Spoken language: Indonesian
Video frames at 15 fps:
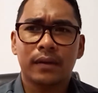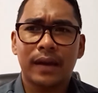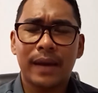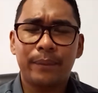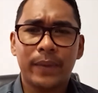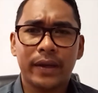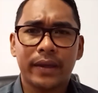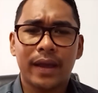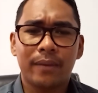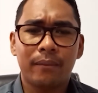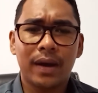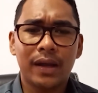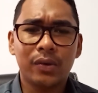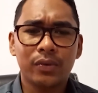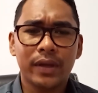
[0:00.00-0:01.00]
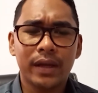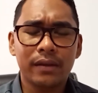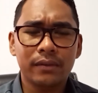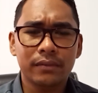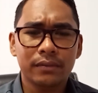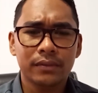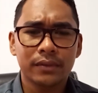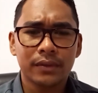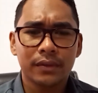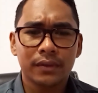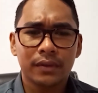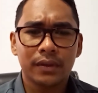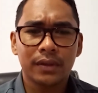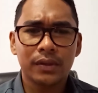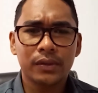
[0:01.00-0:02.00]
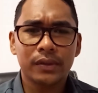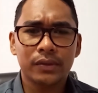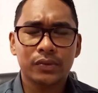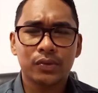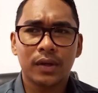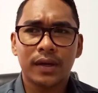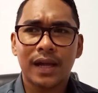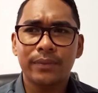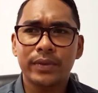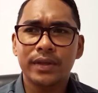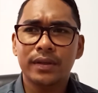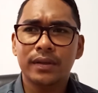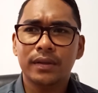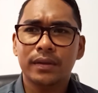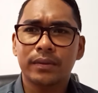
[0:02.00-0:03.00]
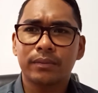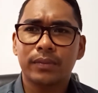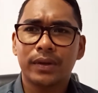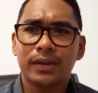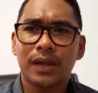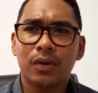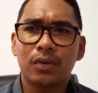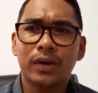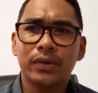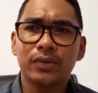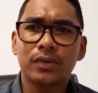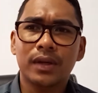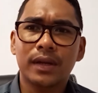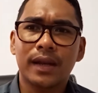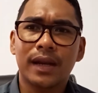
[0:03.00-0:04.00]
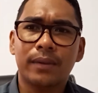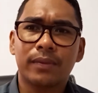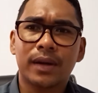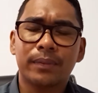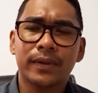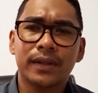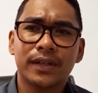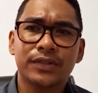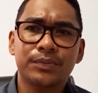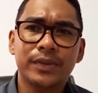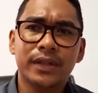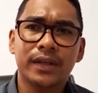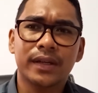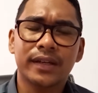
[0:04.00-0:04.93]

Lapak yang baru ya, ini sudah kami bertahukan juga dalam rapat resmi ke